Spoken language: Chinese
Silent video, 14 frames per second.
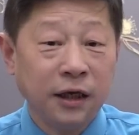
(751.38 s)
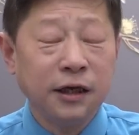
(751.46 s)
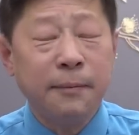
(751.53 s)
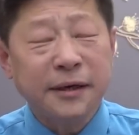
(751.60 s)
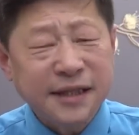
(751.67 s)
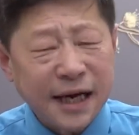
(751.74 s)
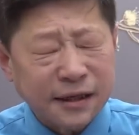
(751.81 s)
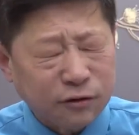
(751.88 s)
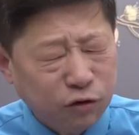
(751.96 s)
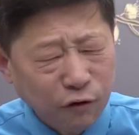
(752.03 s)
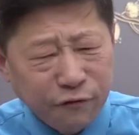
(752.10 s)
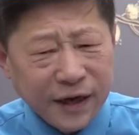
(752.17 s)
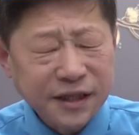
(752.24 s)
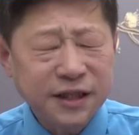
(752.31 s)
那么在
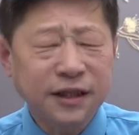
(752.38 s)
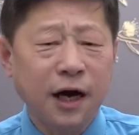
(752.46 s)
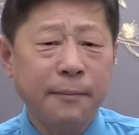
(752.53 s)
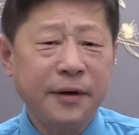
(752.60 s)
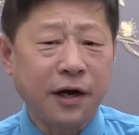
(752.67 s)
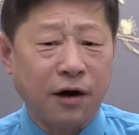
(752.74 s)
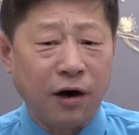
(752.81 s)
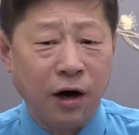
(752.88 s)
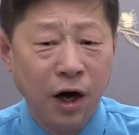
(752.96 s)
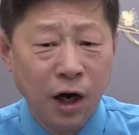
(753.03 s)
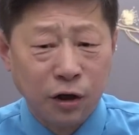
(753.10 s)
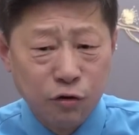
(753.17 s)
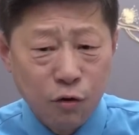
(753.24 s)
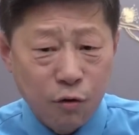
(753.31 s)
突发心脏病后，
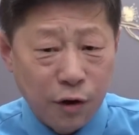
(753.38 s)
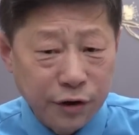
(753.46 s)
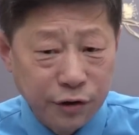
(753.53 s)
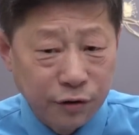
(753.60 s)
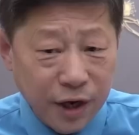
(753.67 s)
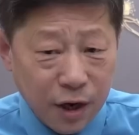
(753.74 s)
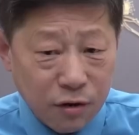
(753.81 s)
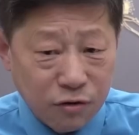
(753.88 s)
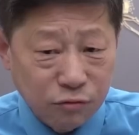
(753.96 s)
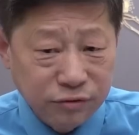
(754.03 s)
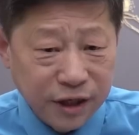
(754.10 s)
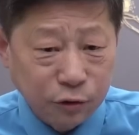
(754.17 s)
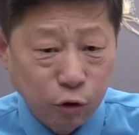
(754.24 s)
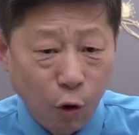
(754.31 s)
如果有人故
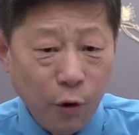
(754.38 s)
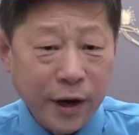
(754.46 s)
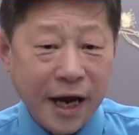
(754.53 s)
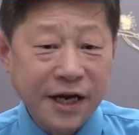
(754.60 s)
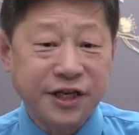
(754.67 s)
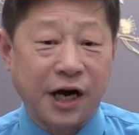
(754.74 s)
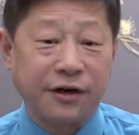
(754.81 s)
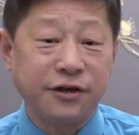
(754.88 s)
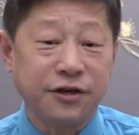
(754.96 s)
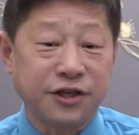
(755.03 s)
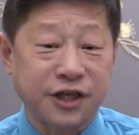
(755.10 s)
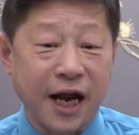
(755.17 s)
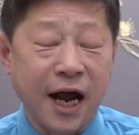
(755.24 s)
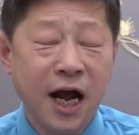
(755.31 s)
意拖延抢救
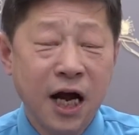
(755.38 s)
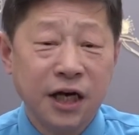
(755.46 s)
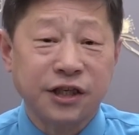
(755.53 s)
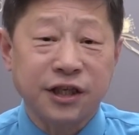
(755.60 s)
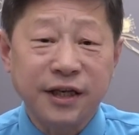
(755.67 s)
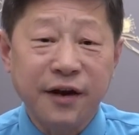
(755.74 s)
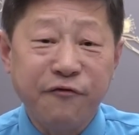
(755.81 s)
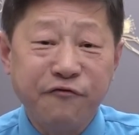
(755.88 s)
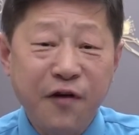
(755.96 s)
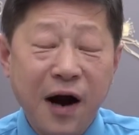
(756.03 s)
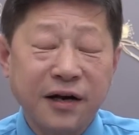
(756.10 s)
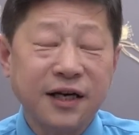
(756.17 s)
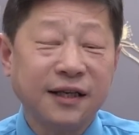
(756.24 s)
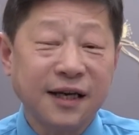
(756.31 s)
时间，直接
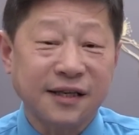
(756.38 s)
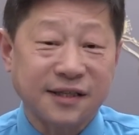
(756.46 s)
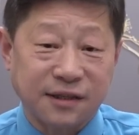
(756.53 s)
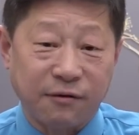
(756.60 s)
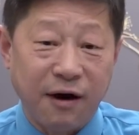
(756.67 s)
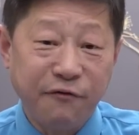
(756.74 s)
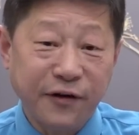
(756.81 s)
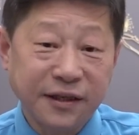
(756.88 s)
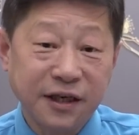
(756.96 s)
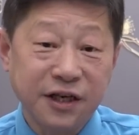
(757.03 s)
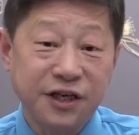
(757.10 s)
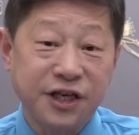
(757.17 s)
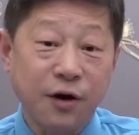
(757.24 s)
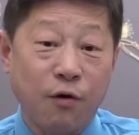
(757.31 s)
放任他死亡发生
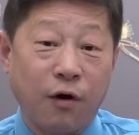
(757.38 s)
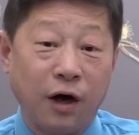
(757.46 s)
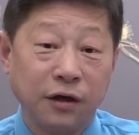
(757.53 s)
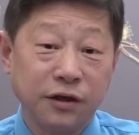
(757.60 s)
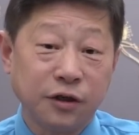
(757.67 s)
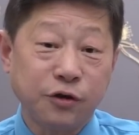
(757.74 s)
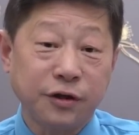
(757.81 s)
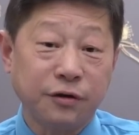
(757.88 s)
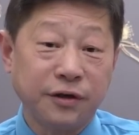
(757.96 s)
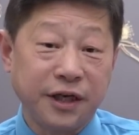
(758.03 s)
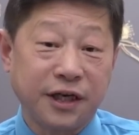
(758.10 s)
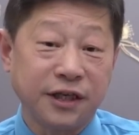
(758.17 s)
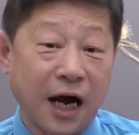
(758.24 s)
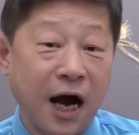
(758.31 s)
的结果，那最终
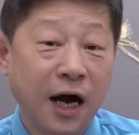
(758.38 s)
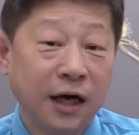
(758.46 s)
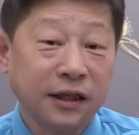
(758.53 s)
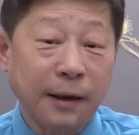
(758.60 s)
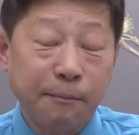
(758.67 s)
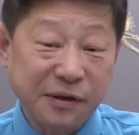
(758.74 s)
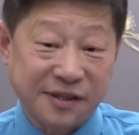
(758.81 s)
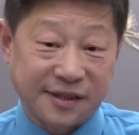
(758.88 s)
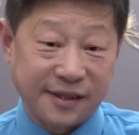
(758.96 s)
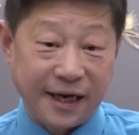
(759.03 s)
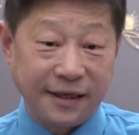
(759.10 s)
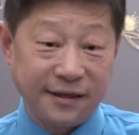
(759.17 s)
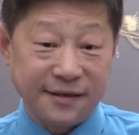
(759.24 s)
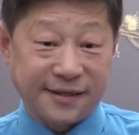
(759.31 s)
李克强他不死
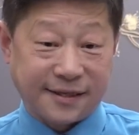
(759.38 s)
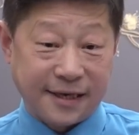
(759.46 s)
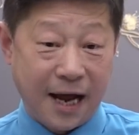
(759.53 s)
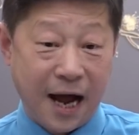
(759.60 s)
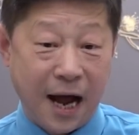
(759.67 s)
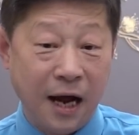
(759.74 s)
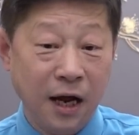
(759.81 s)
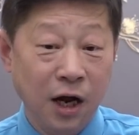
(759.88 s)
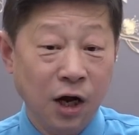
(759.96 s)
也得死啊！